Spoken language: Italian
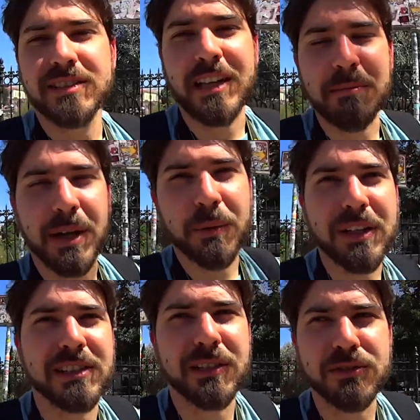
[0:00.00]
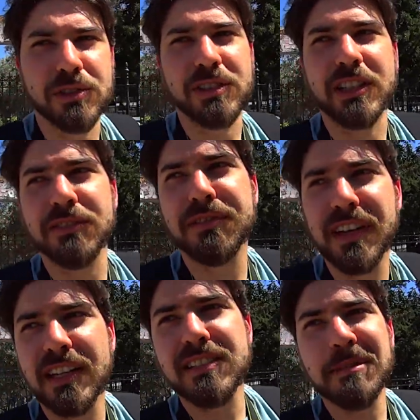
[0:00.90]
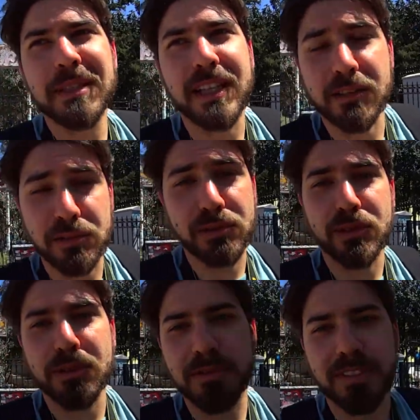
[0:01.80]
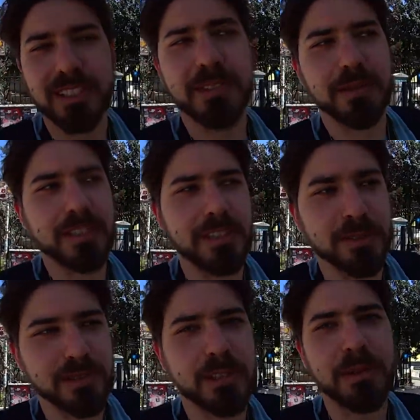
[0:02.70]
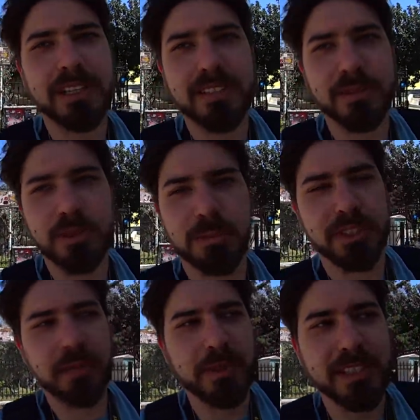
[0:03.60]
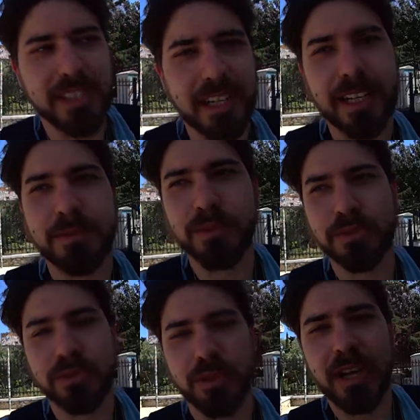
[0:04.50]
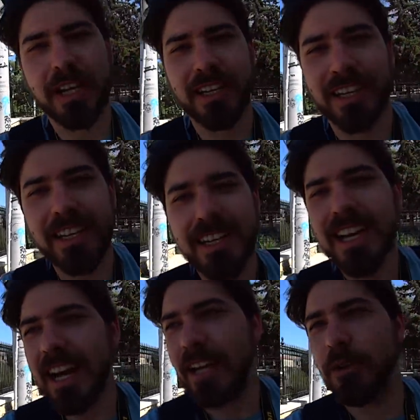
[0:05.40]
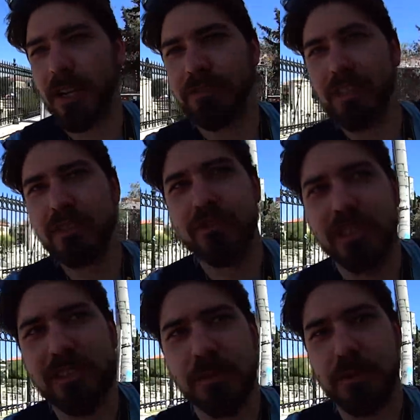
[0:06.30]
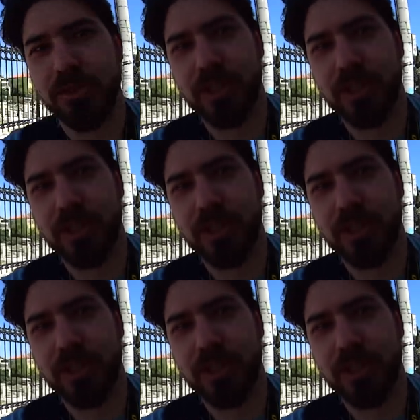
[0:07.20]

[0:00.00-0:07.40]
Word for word: Sembra quasi che non ci sia differenza, ma tanto sono rovine, quindi di conseguenza uno potrebbe dire che fossero anche agora francesi, uno ci